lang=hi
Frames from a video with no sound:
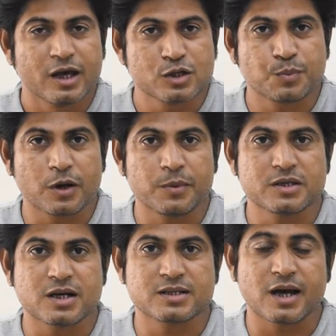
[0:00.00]
इस पर भी
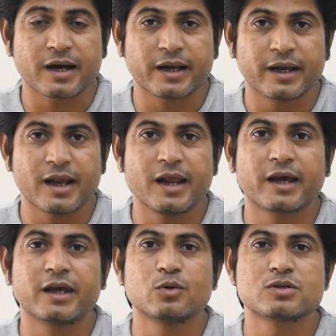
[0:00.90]
चर्चा करेंगे
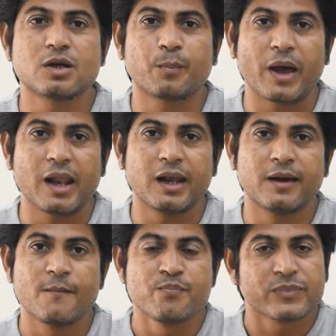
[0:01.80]
लेकिन उससे पहले
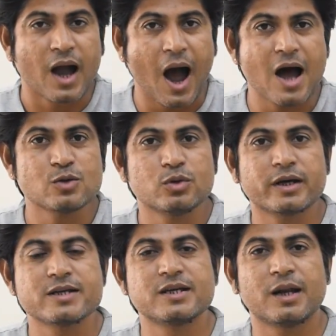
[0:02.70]
आज
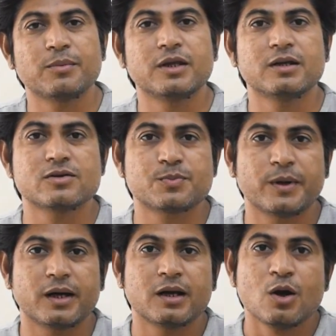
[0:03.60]
उनके जन्मदिन
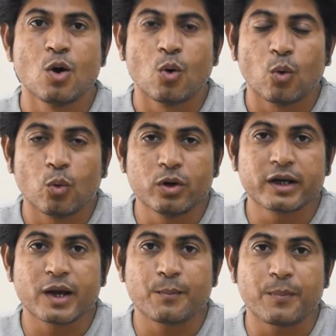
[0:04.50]
पर
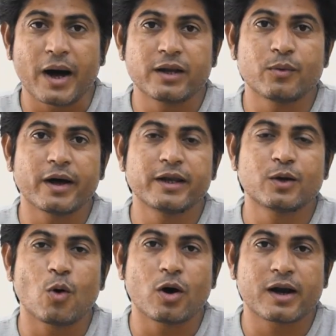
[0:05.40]
उनके
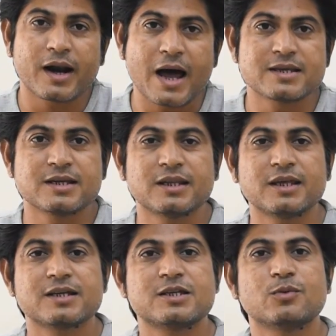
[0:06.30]
पारिवारिक और
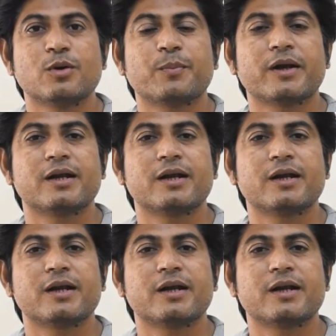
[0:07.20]
राजनीतिक जीवन पर